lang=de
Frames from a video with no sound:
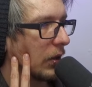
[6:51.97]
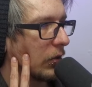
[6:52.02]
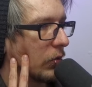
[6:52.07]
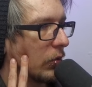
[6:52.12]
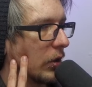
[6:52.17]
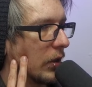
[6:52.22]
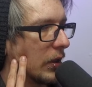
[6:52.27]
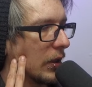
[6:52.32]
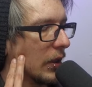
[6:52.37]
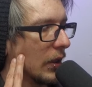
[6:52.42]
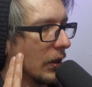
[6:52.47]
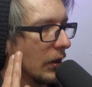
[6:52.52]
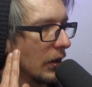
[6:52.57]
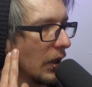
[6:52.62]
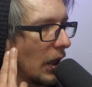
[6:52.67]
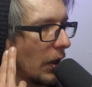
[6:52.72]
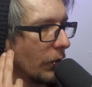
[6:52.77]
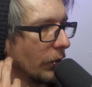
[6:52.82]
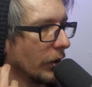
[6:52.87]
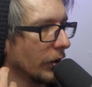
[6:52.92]
halt so das Ding.
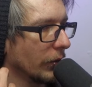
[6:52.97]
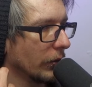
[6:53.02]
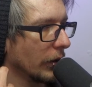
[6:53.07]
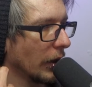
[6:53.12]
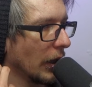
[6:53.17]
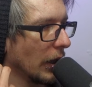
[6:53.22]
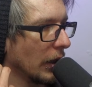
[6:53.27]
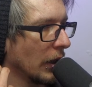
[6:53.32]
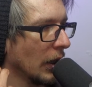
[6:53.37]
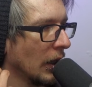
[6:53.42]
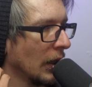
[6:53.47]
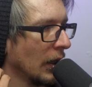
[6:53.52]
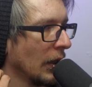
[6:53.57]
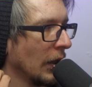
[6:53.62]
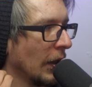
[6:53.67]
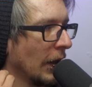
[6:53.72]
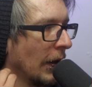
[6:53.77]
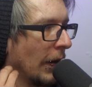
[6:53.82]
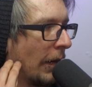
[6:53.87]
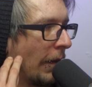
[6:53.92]
Tyron, okay.
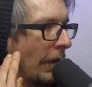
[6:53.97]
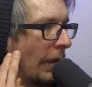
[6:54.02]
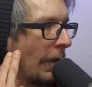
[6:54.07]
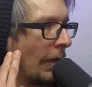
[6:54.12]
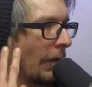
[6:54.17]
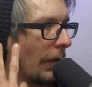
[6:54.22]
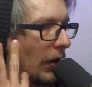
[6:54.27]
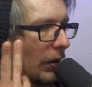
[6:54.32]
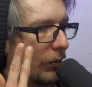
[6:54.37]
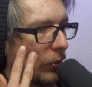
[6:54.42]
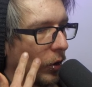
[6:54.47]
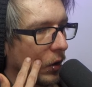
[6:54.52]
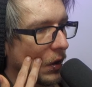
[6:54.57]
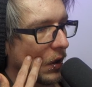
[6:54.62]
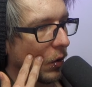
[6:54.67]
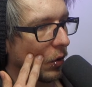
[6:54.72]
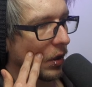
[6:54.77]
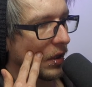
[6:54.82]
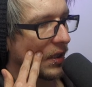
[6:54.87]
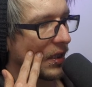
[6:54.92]
Ein
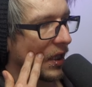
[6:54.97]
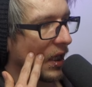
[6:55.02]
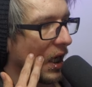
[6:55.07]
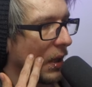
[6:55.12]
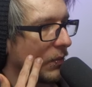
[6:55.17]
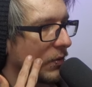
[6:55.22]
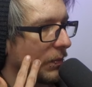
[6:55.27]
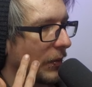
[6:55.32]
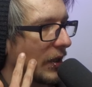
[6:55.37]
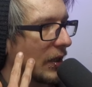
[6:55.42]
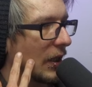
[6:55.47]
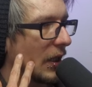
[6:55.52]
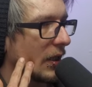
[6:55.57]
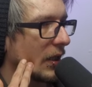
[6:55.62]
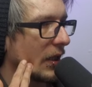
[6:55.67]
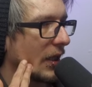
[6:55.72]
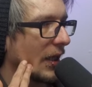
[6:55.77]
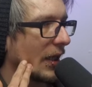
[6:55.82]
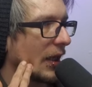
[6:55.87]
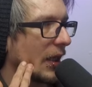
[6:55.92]
Monster ohne Skill-Ups bringt
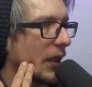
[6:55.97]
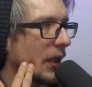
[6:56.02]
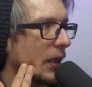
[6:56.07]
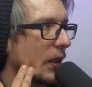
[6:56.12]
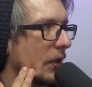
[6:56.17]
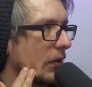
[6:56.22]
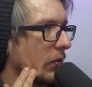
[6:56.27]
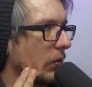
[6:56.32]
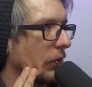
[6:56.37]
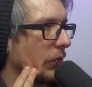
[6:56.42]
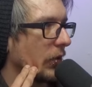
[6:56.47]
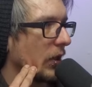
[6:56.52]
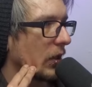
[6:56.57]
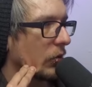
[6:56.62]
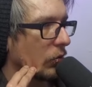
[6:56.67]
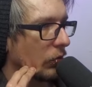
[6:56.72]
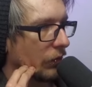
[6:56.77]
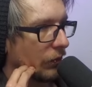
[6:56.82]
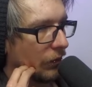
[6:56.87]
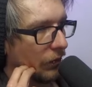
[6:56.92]
halt in der Regel nicht so viel.
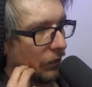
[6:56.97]
Also